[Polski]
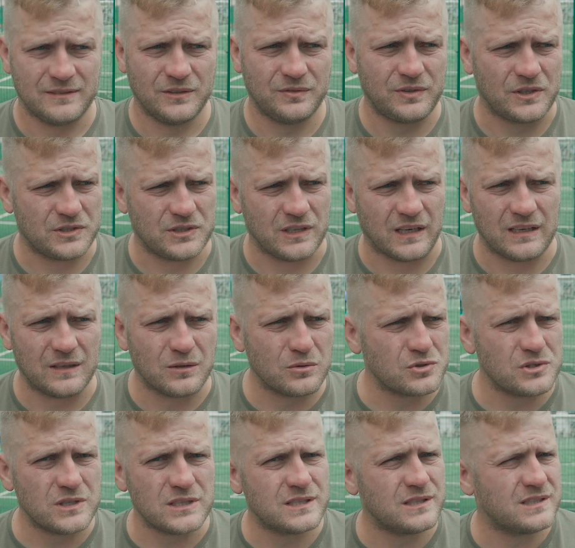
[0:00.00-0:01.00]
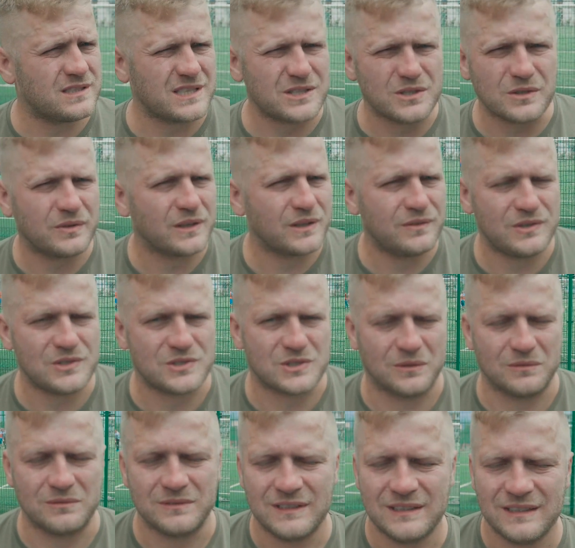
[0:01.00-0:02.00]
No właśnie, ale różnie sędziowie
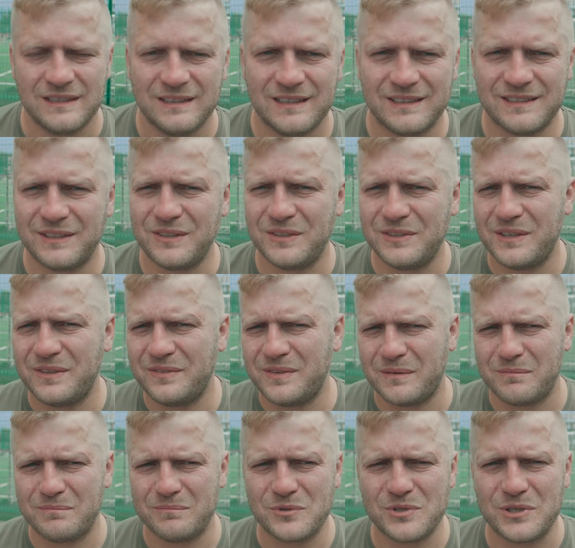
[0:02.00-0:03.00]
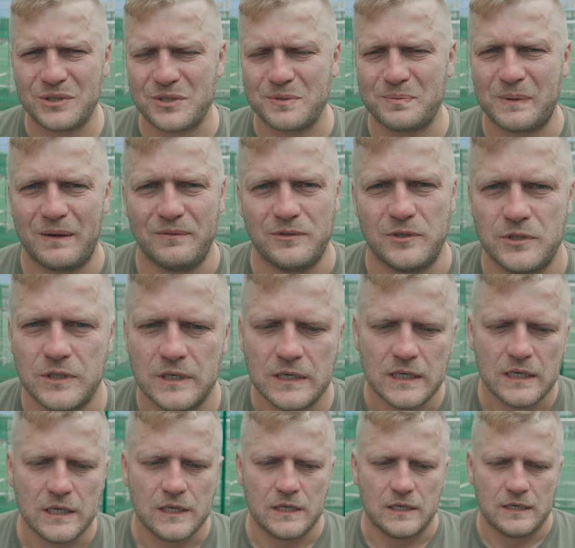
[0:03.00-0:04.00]
gwizdzą, Dlatego nie wiem, muszę to sprawdzić.
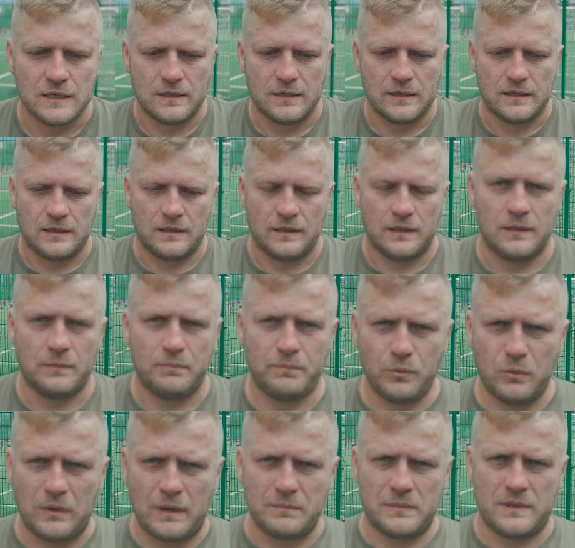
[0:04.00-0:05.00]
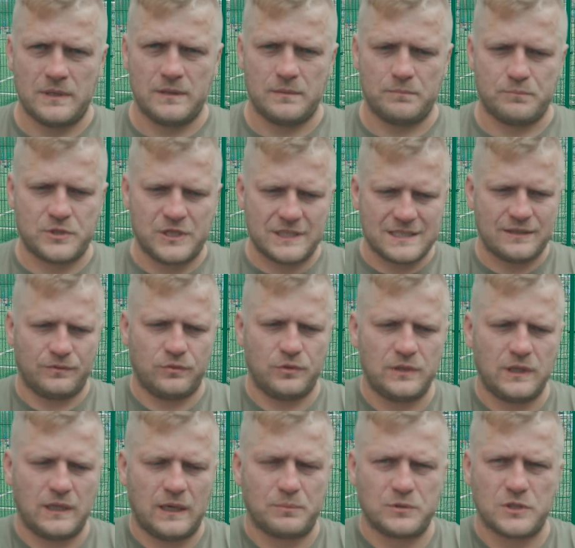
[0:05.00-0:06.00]
Byłem przed
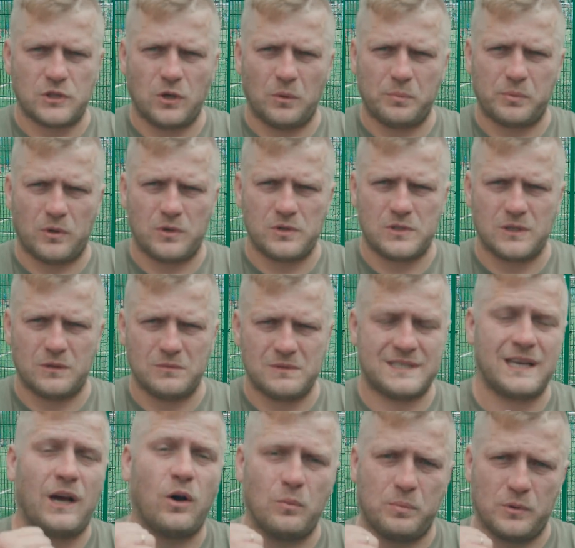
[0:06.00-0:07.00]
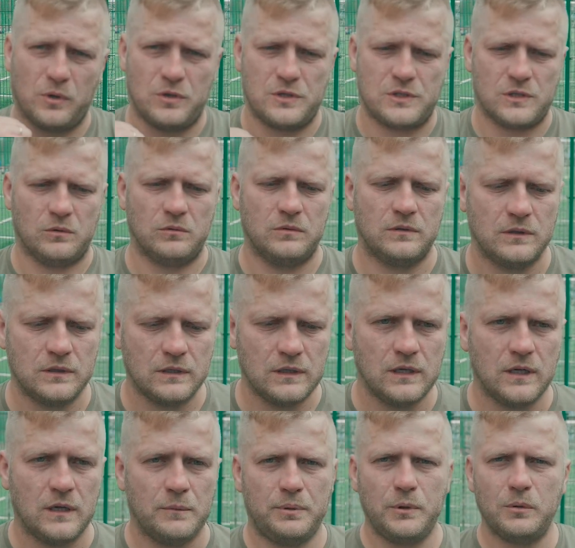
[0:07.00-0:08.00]
zawodnikiem, przed obrońcą, za obrońcą.
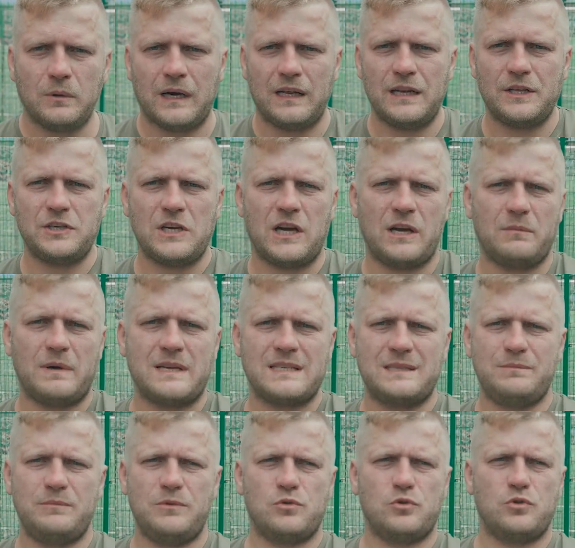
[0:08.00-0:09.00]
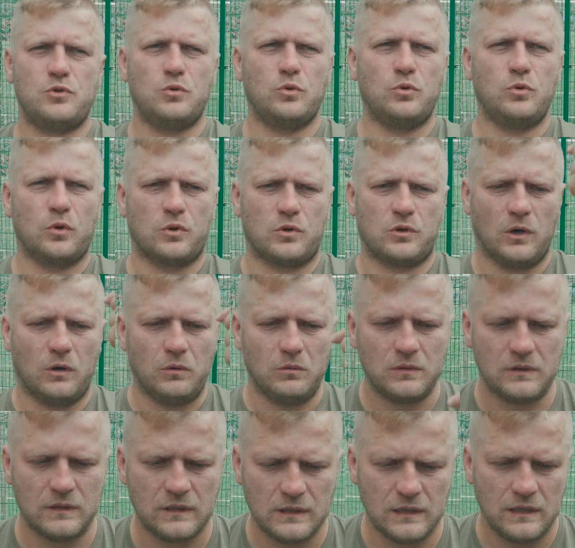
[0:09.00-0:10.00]
Piłka leciała, Mazy mi rzucił
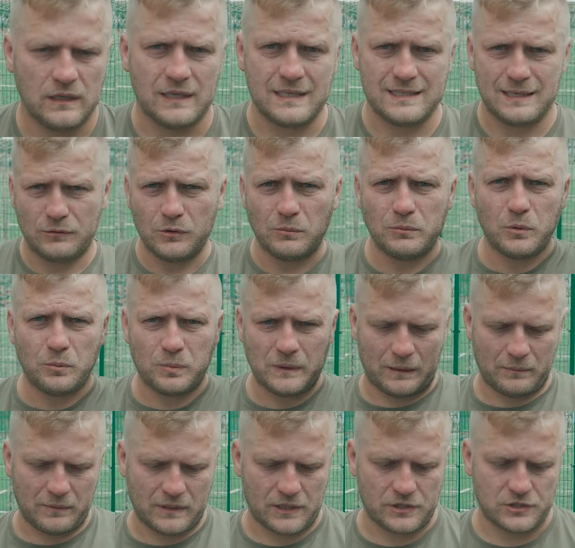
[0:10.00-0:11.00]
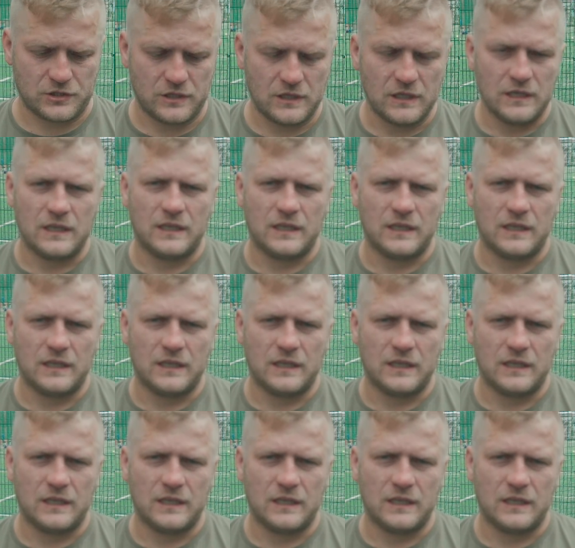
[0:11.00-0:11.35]
górną i za mną był bramkarz.